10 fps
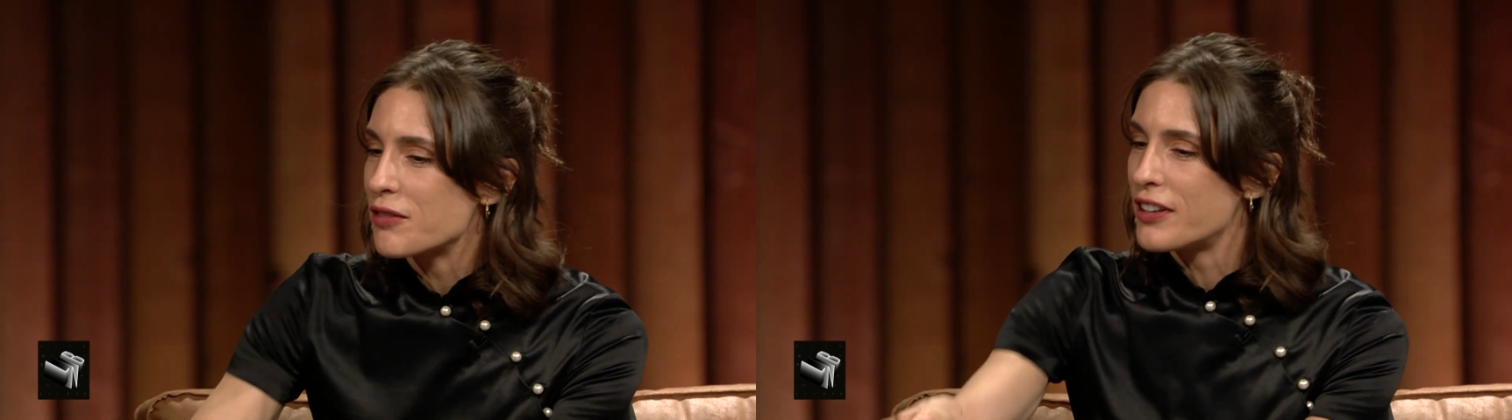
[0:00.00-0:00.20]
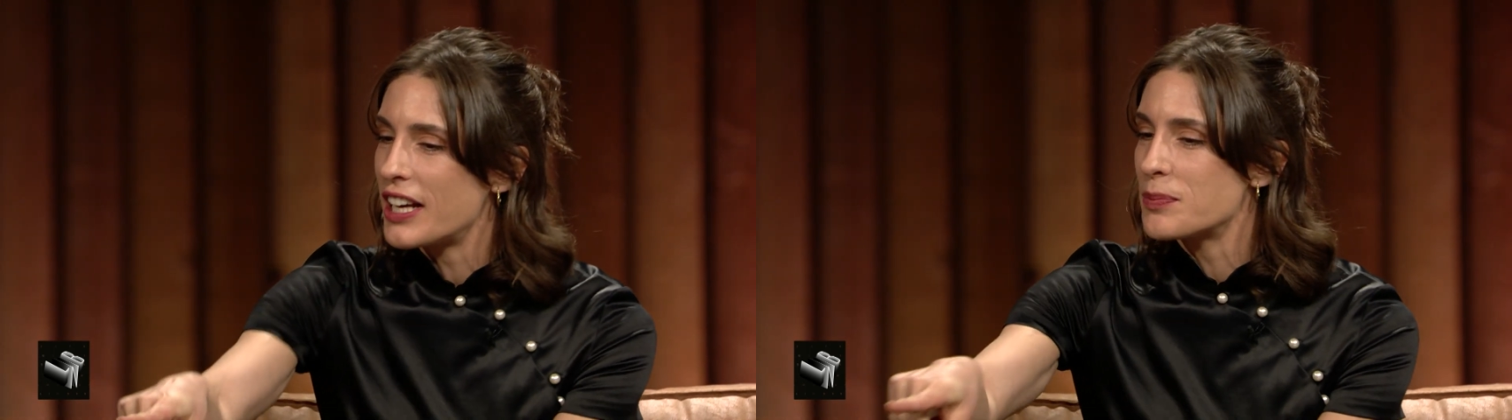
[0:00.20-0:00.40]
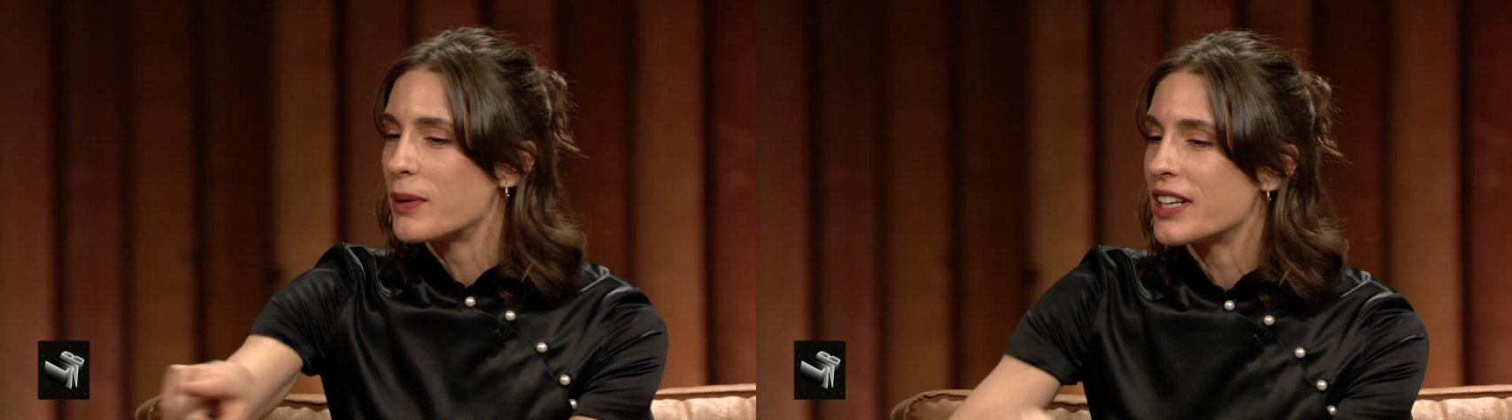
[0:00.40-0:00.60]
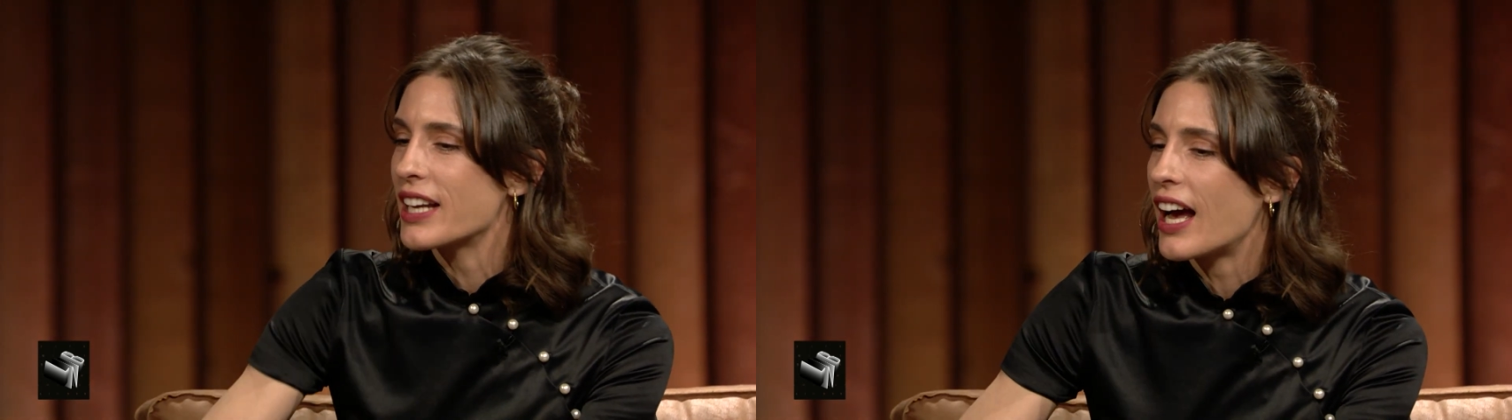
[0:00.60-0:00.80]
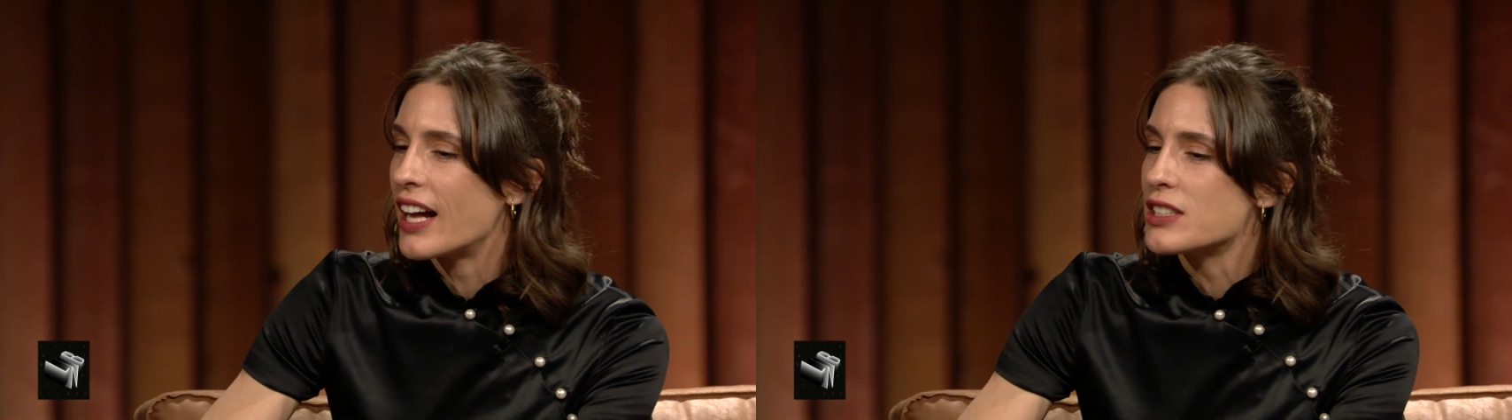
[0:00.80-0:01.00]
vielleicht bei den
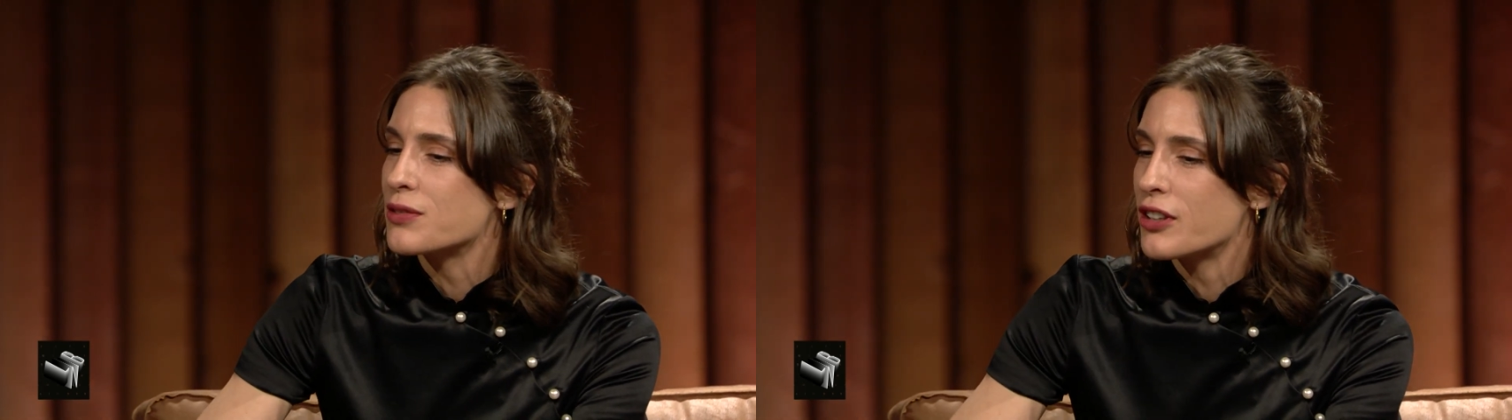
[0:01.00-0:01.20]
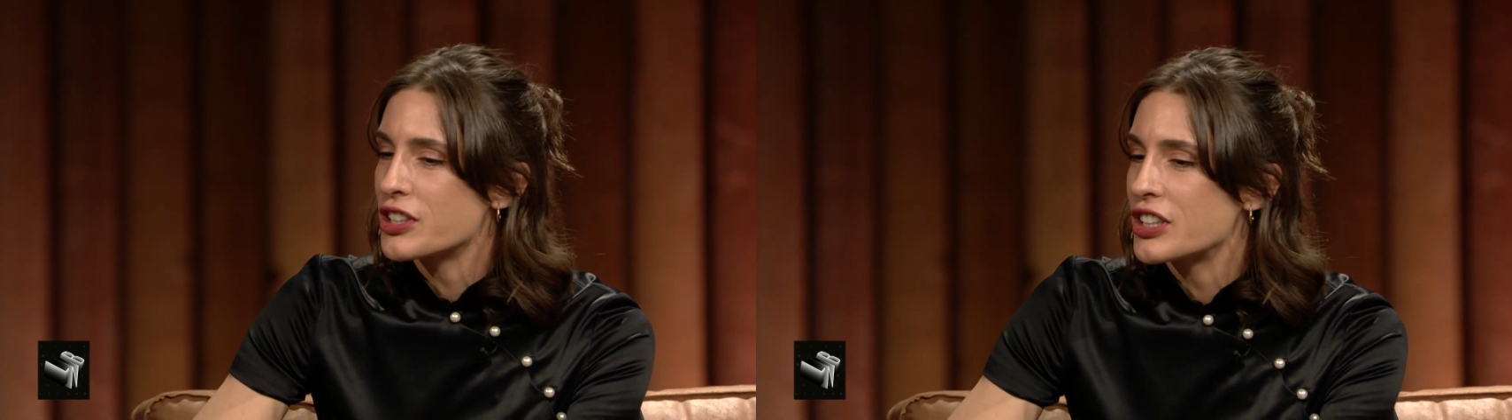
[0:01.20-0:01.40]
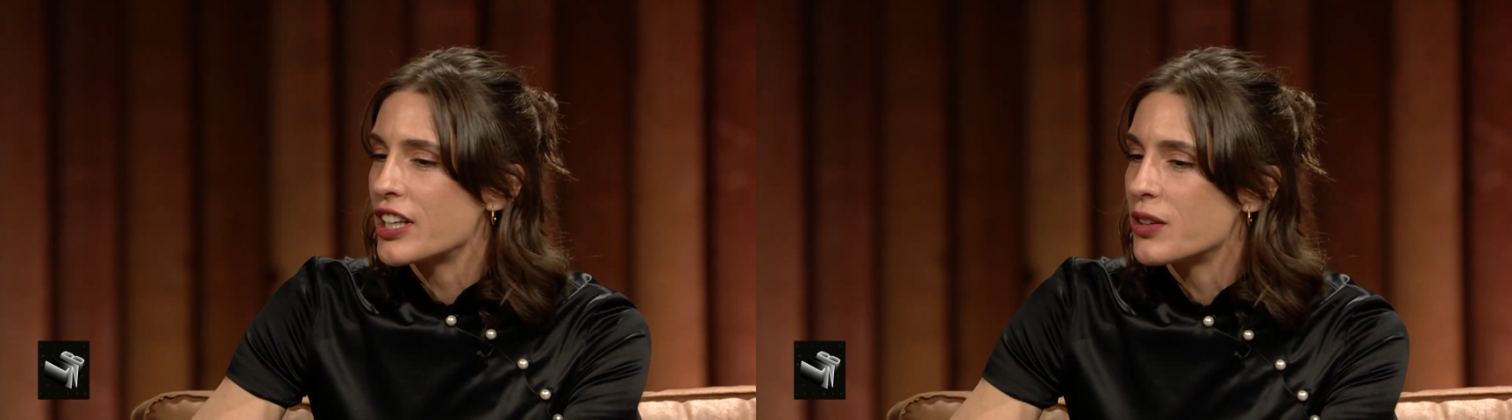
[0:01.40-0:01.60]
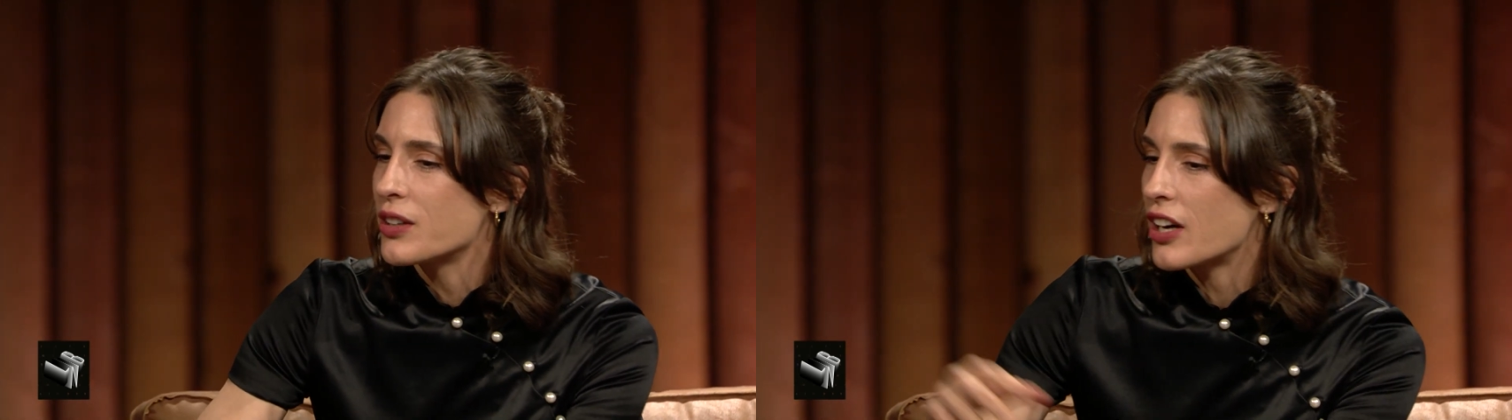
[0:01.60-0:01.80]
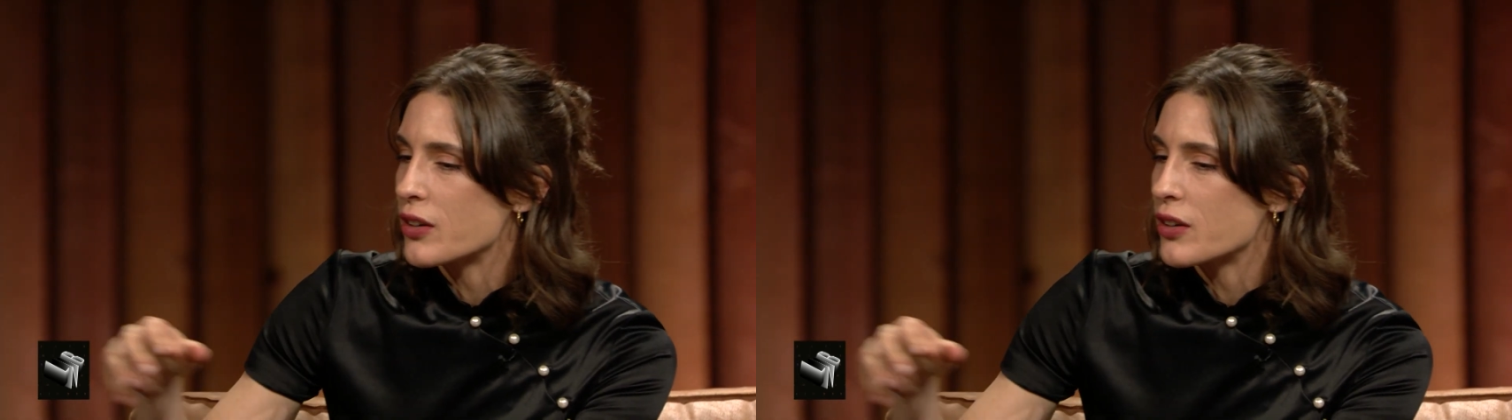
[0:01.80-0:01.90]
Gehaltsvorstellungen